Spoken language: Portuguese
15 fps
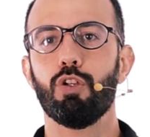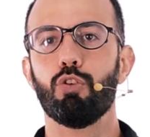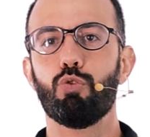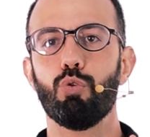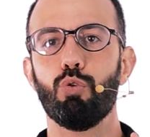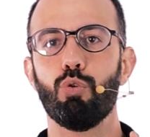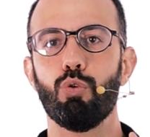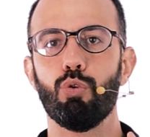
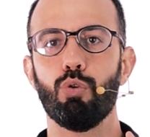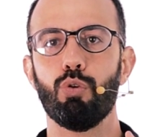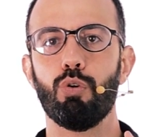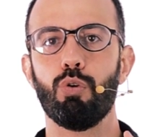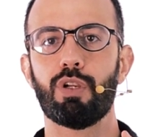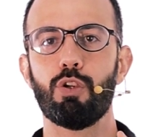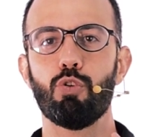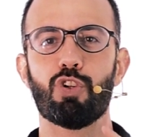
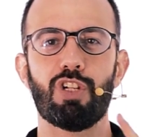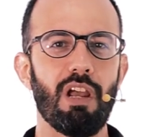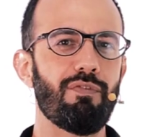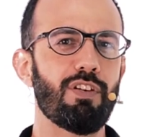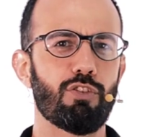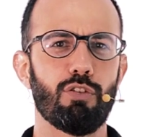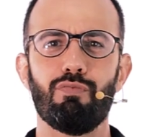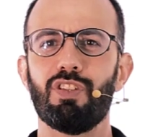do que o
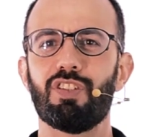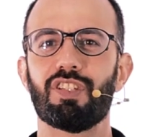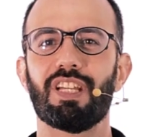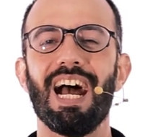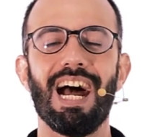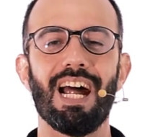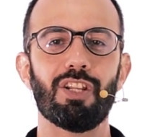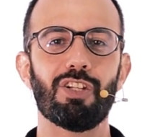Jefferson
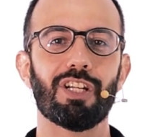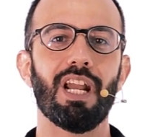Viscardi